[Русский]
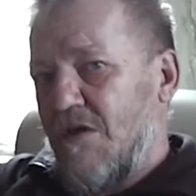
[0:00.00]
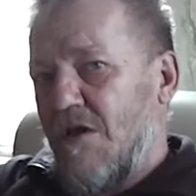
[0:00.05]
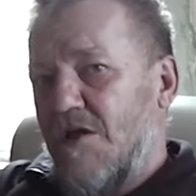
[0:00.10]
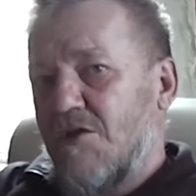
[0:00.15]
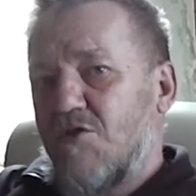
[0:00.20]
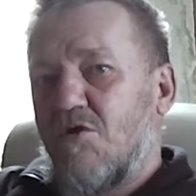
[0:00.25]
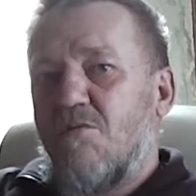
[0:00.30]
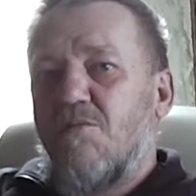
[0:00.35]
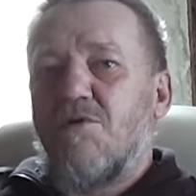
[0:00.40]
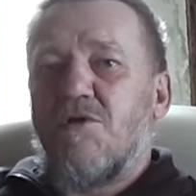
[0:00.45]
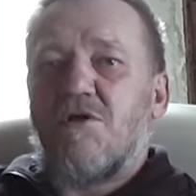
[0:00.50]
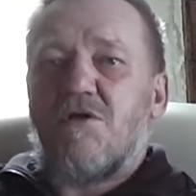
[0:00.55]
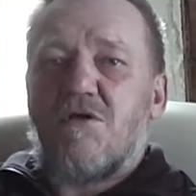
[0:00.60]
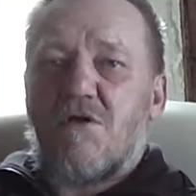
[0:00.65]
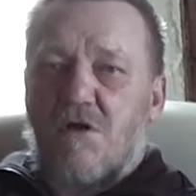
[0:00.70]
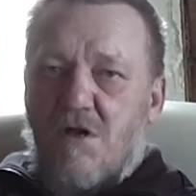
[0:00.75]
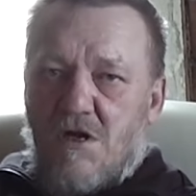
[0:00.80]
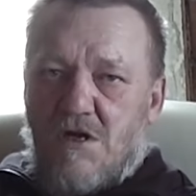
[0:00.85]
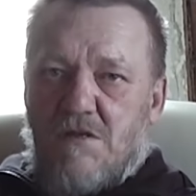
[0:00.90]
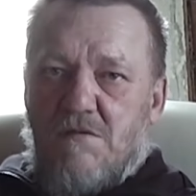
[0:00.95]
Особенно
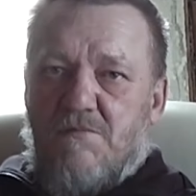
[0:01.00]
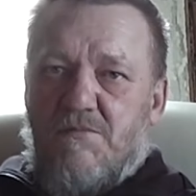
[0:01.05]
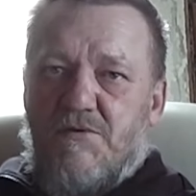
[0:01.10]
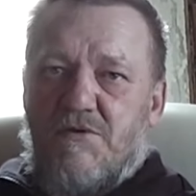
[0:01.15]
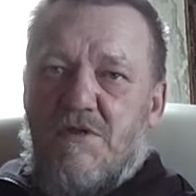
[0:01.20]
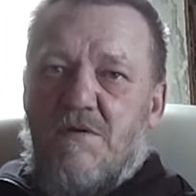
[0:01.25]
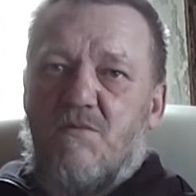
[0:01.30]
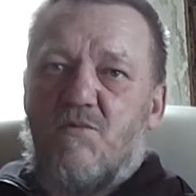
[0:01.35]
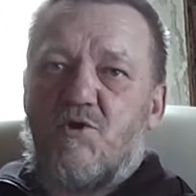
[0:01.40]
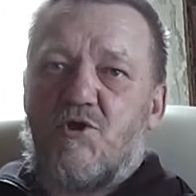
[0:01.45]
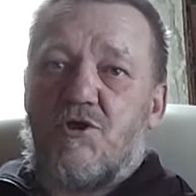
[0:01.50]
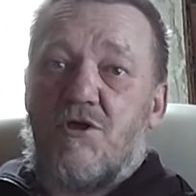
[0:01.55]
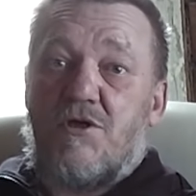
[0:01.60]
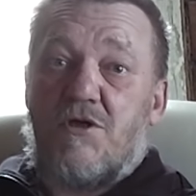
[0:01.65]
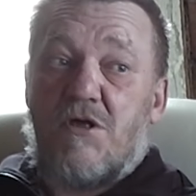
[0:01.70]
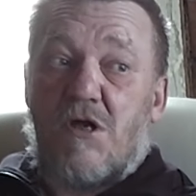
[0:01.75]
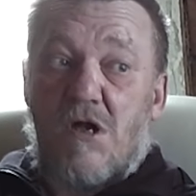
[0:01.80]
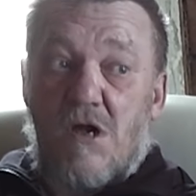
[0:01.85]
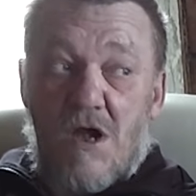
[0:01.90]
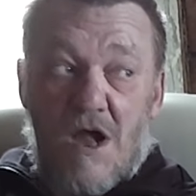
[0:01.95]
Иран, потому что
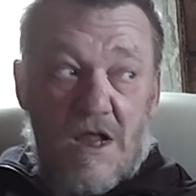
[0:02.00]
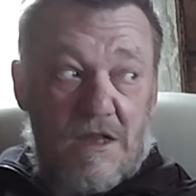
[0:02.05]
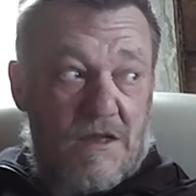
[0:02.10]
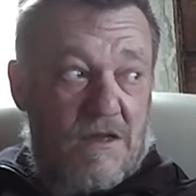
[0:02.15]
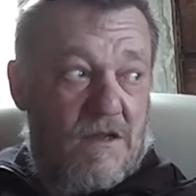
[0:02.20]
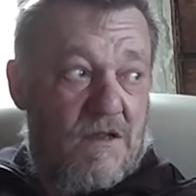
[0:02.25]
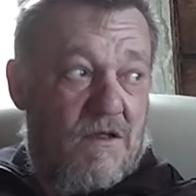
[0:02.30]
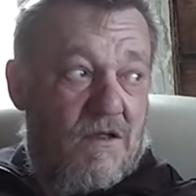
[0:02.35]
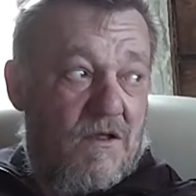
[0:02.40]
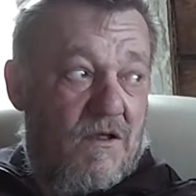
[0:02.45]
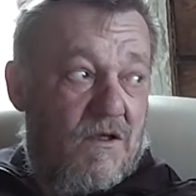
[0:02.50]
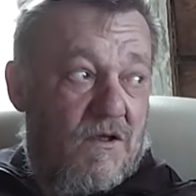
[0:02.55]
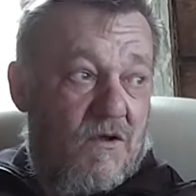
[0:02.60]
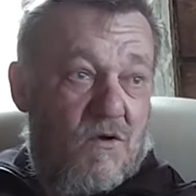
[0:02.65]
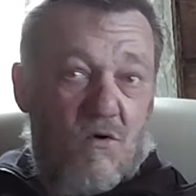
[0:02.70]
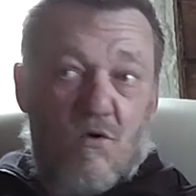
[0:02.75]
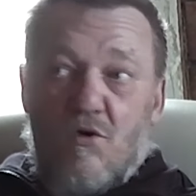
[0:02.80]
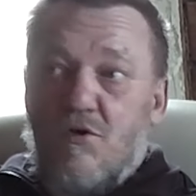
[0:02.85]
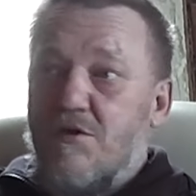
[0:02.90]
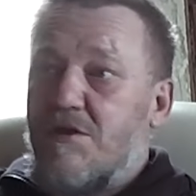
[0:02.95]
Иран,
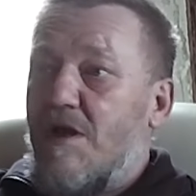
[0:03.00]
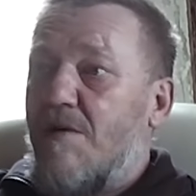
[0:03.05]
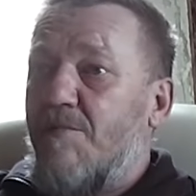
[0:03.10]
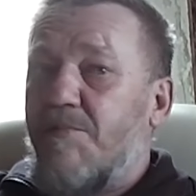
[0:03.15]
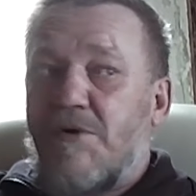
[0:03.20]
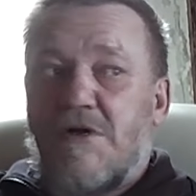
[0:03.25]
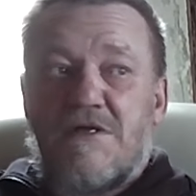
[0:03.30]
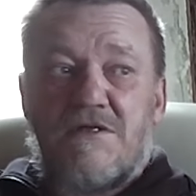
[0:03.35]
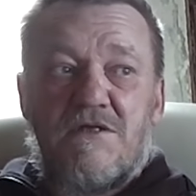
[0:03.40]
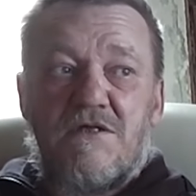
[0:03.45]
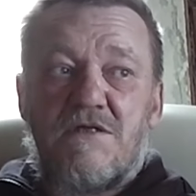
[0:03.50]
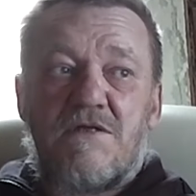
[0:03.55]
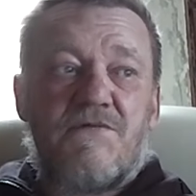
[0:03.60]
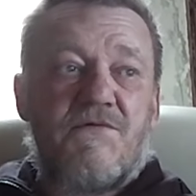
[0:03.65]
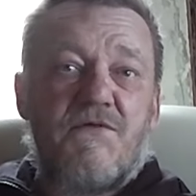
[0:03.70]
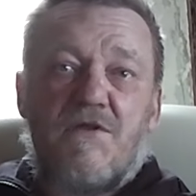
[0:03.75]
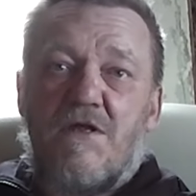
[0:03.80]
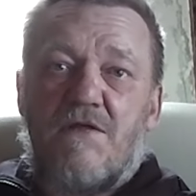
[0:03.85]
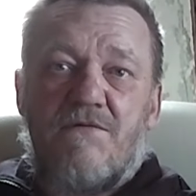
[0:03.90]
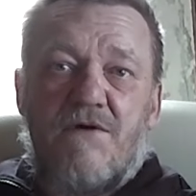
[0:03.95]
он там
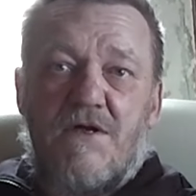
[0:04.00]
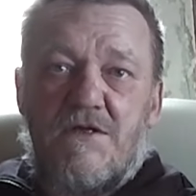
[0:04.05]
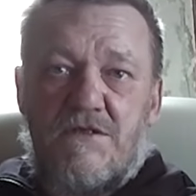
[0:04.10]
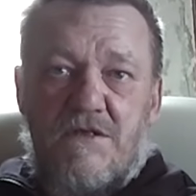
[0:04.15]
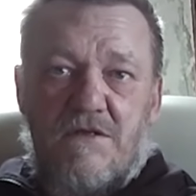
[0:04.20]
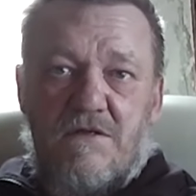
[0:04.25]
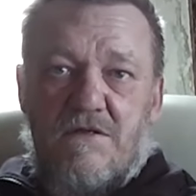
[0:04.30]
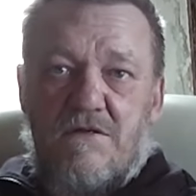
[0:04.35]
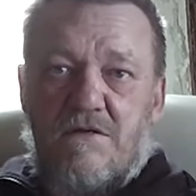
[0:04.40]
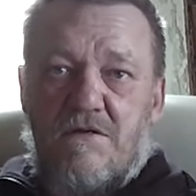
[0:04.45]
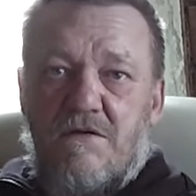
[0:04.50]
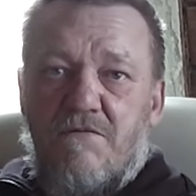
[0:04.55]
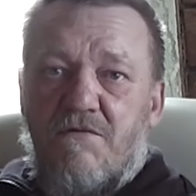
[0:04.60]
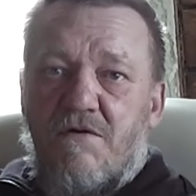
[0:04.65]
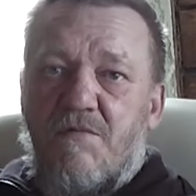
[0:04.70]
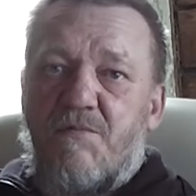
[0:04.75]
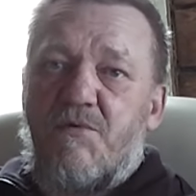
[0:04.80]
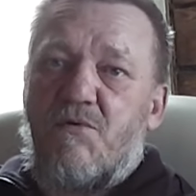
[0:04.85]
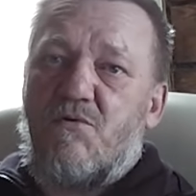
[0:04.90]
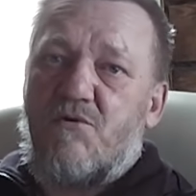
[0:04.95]
процентов на 20
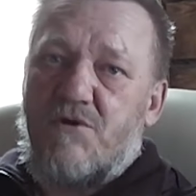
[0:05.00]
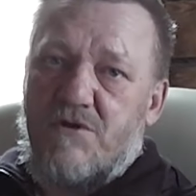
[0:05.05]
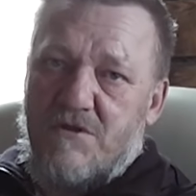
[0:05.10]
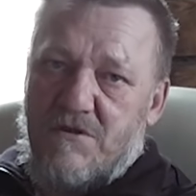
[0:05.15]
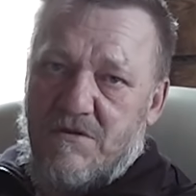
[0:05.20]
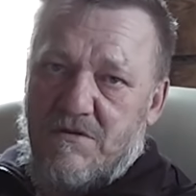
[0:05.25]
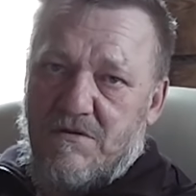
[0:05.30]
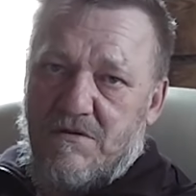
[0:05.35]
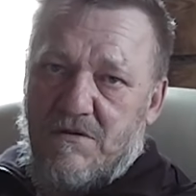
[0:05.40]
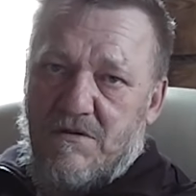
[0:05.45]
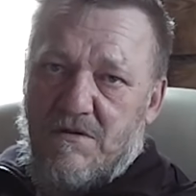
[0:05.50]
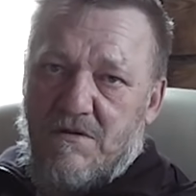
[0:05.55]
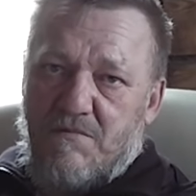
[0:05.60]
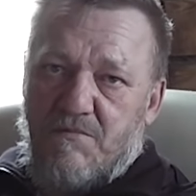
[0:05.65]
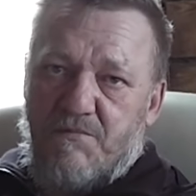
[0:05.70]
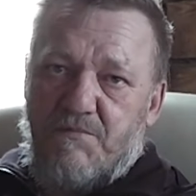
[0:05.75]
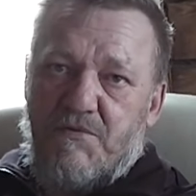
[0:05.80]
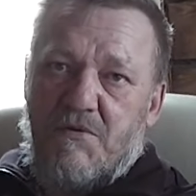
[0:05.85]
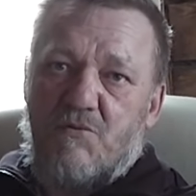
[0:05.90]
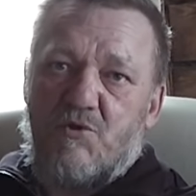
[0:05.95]
европеоидный.
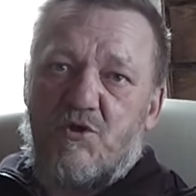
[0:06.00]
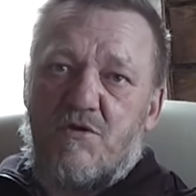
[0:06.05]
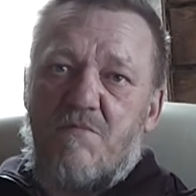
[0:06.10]
Потому